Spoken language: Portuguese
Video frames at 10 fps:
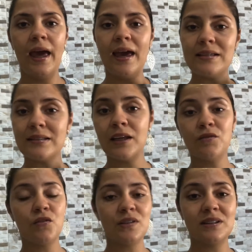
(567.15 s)
Essa
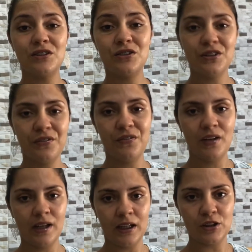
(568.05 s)
eu vou fazer
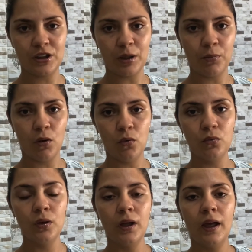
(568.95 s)
diferente, tá bom?